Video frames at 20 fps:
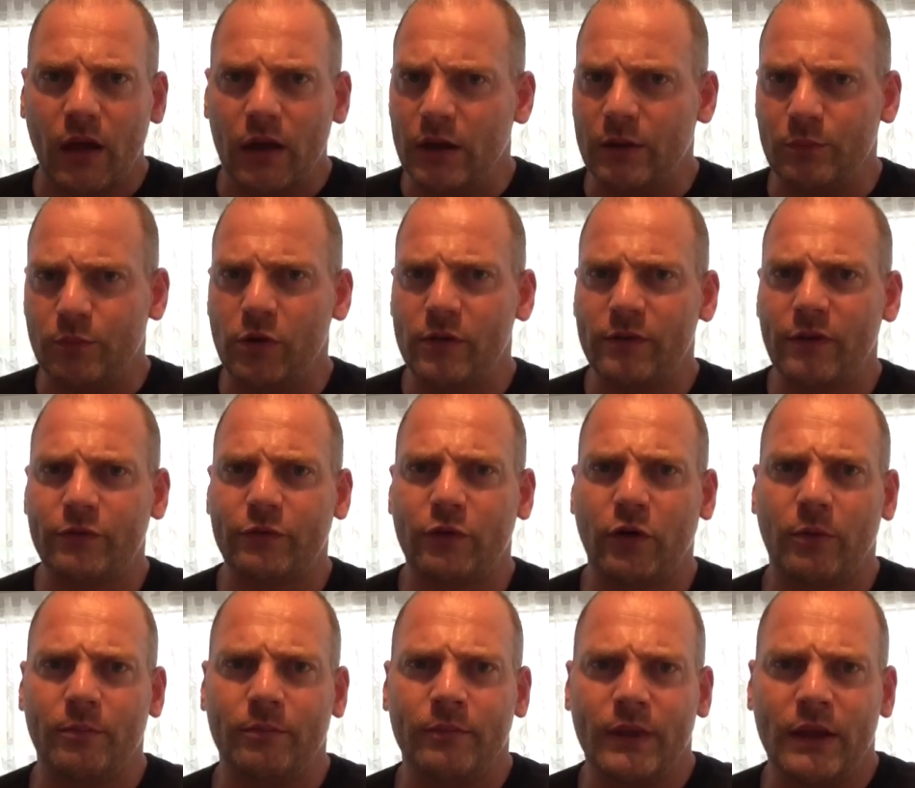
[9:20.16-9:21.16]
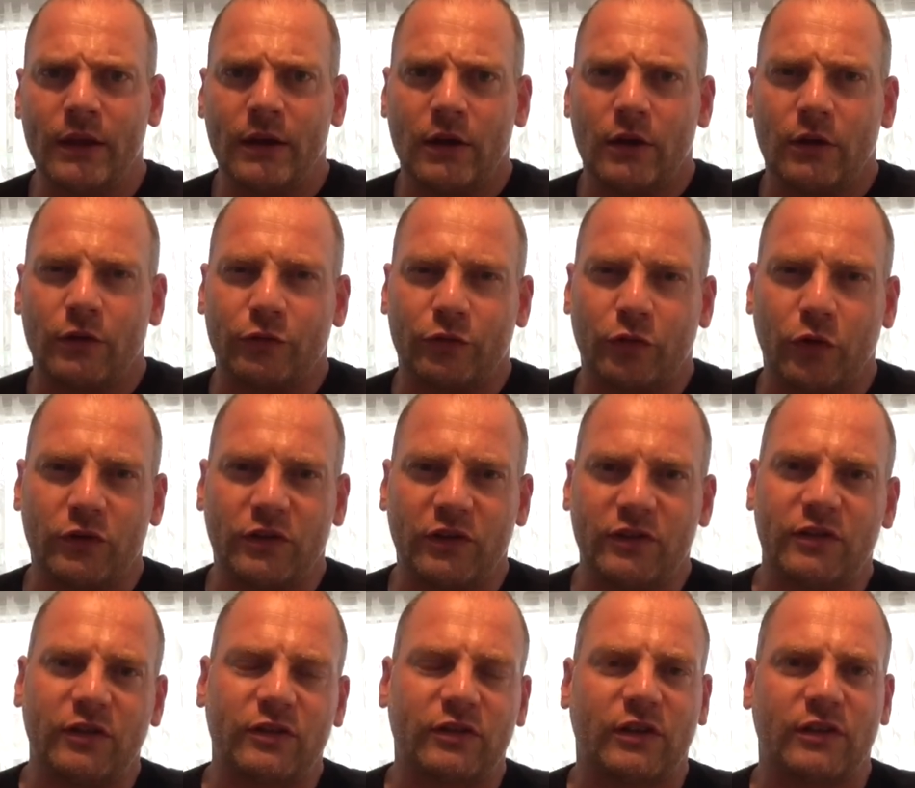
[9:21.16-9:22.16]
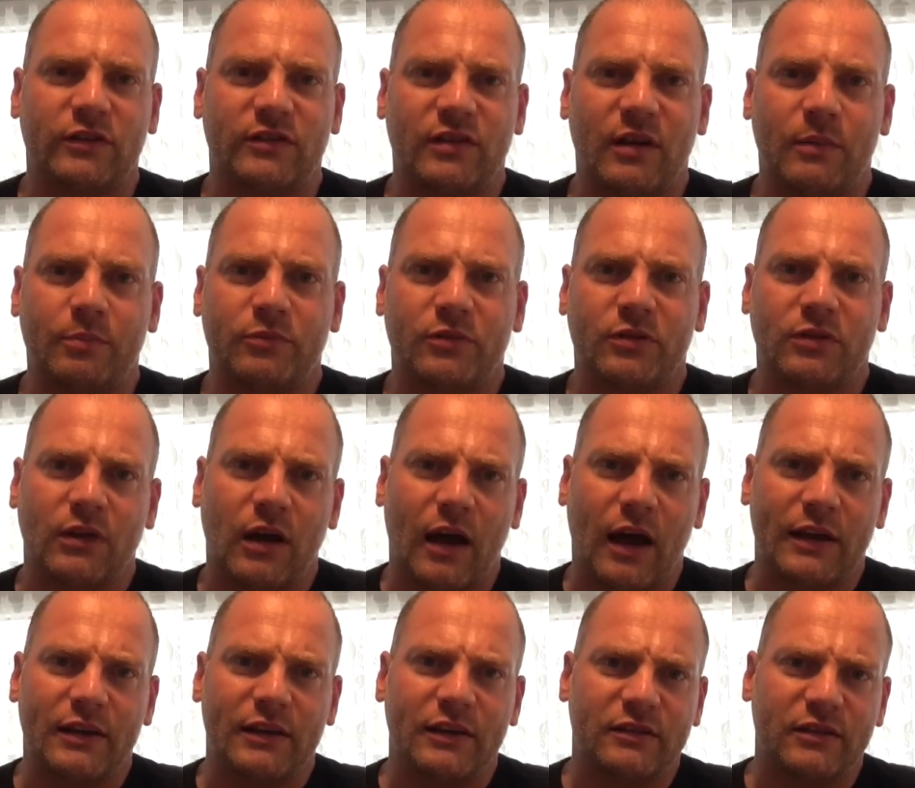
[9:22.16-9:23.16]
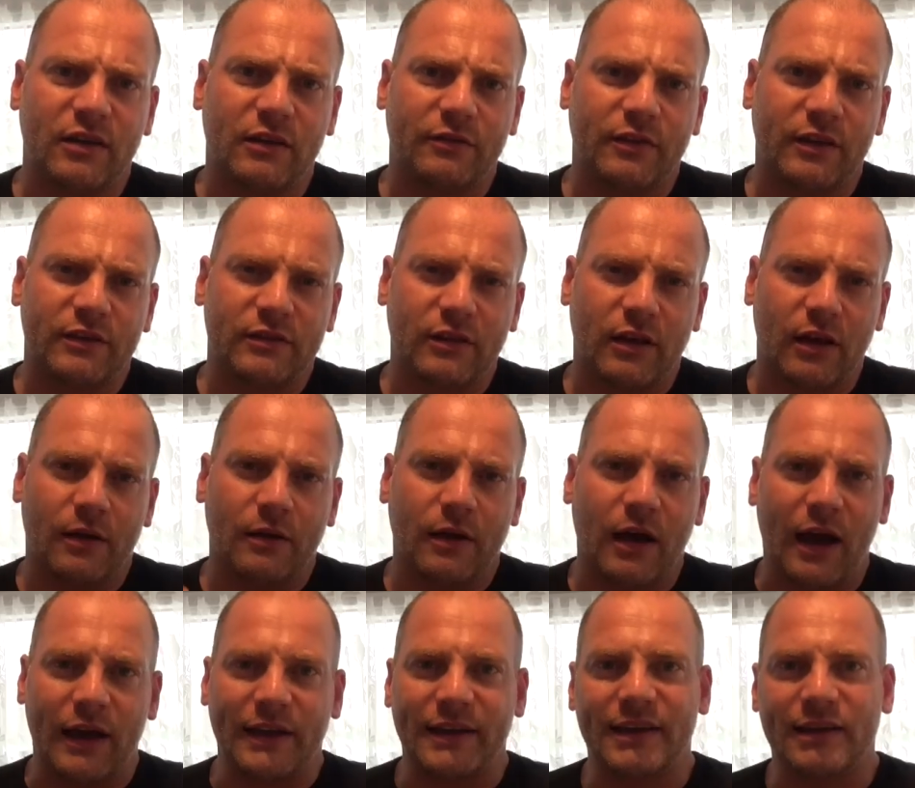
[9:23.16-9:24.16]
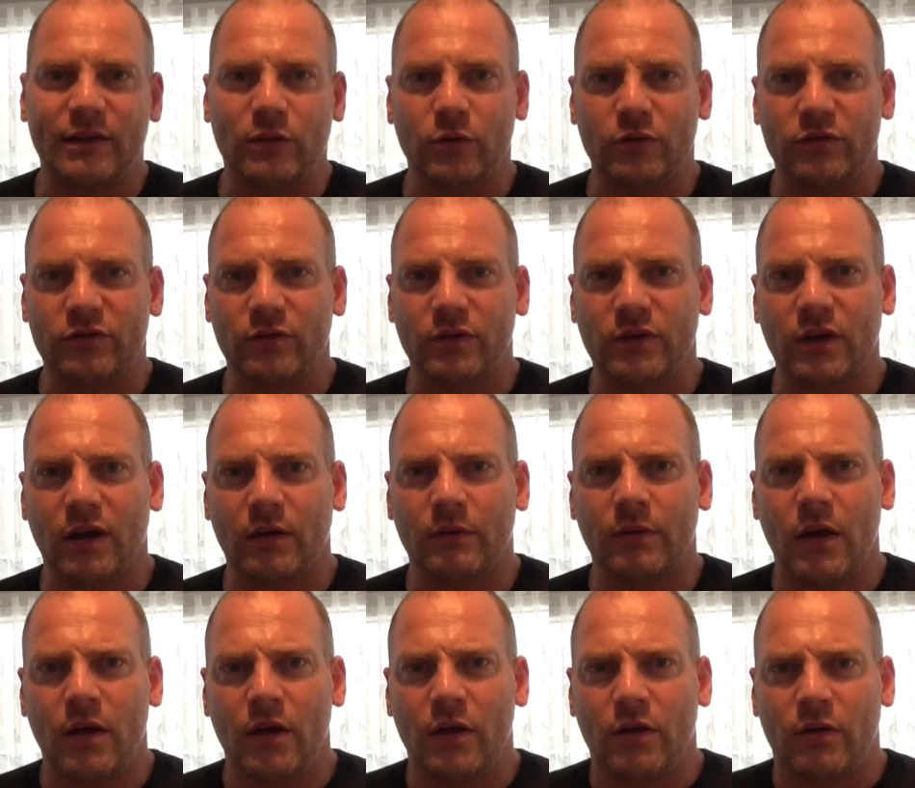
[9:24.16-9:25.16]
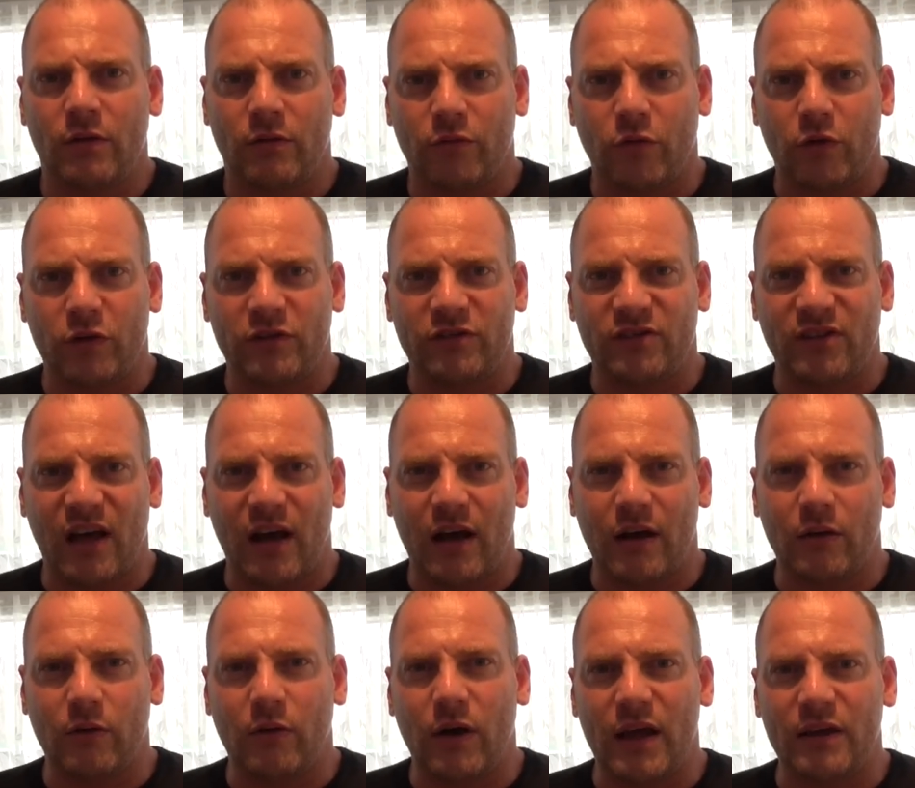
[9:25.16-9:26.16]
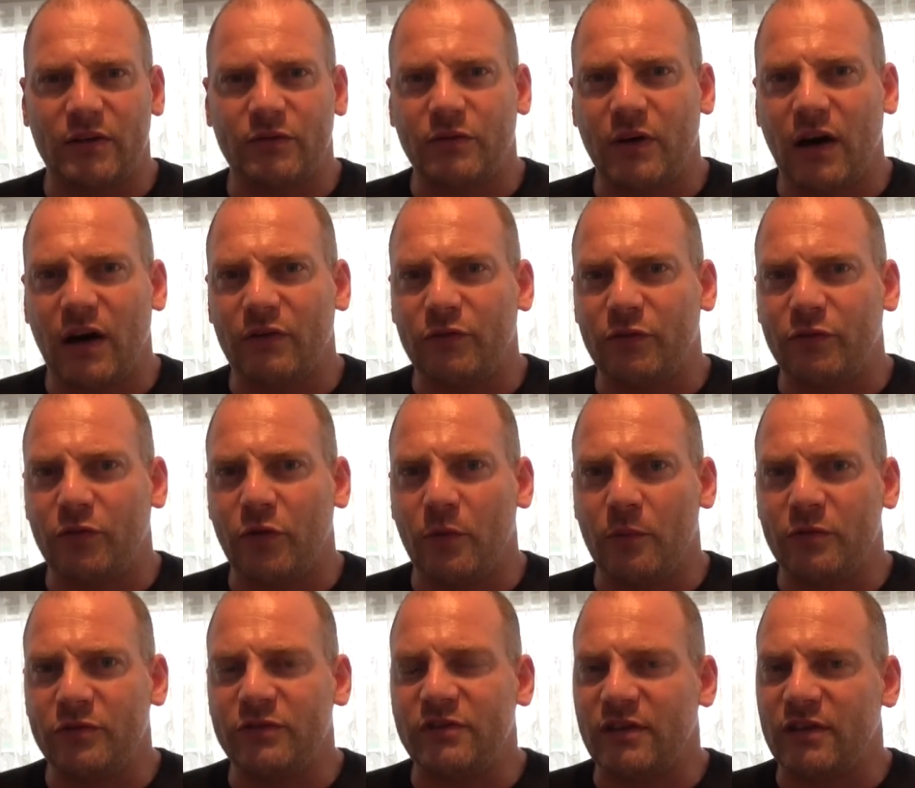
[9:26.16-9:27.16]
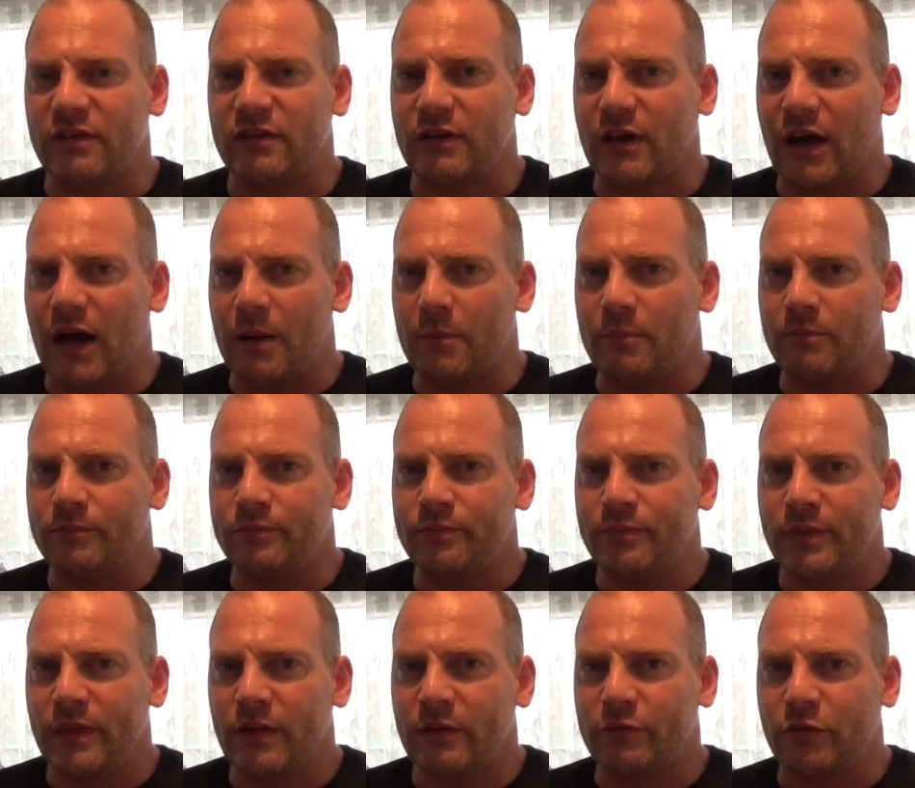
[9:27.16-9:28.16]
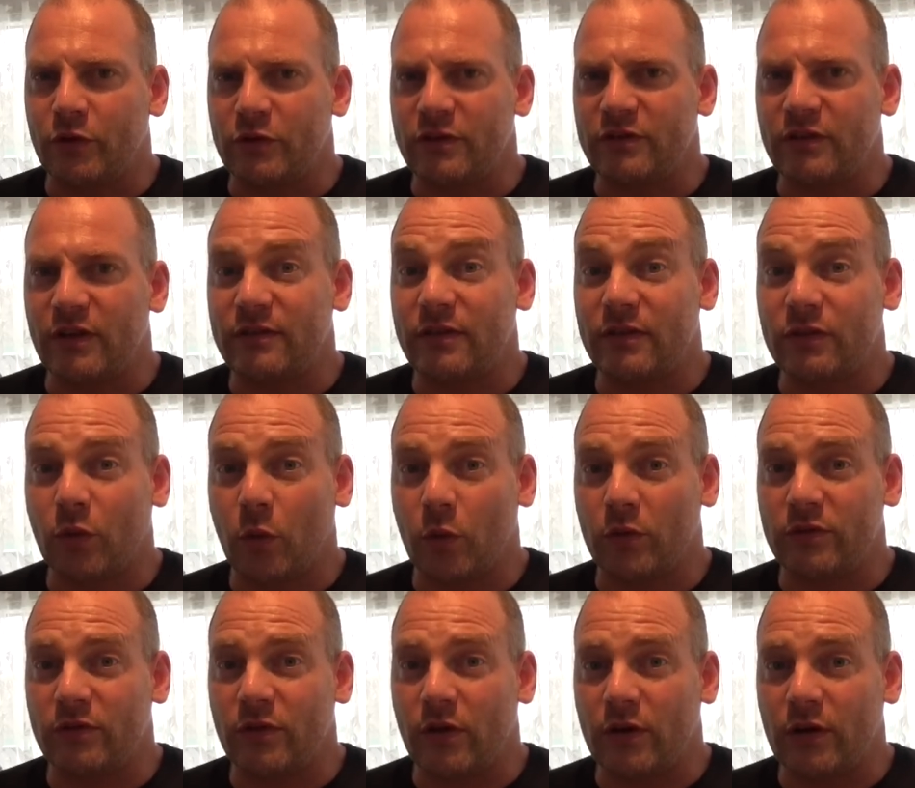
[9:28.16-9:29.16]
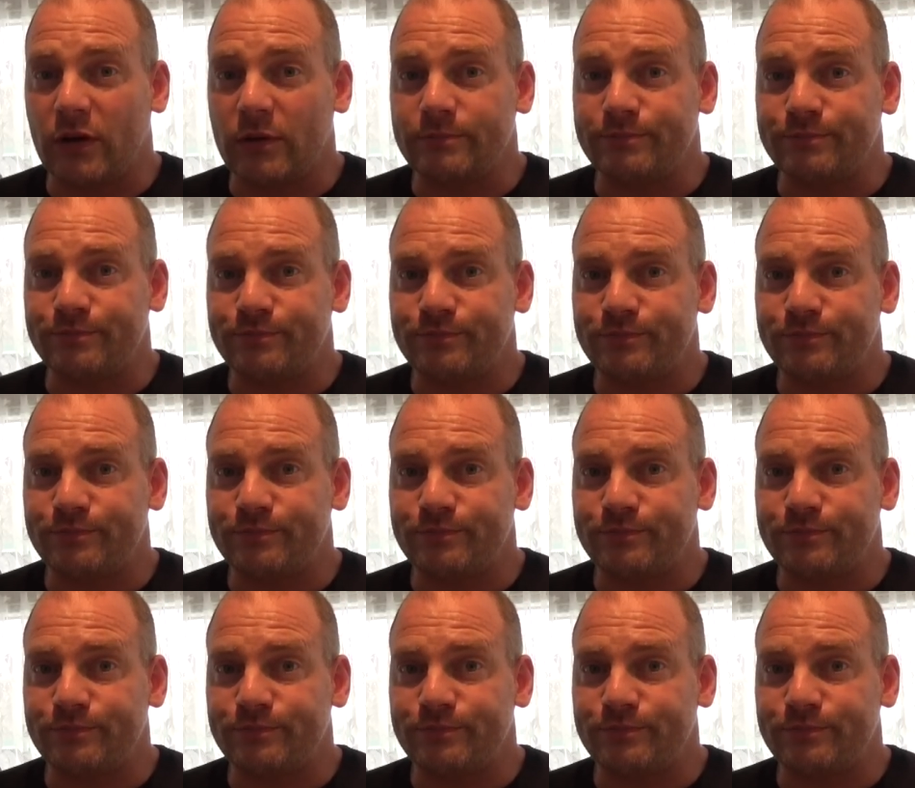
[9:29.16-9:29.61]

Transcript: in Pulverform. Für dieses Rezept 1 Liter Wasser, 1 Kilo Zucker, würde ich sagen etwa 50 Gramm von dieser Zitronensäure.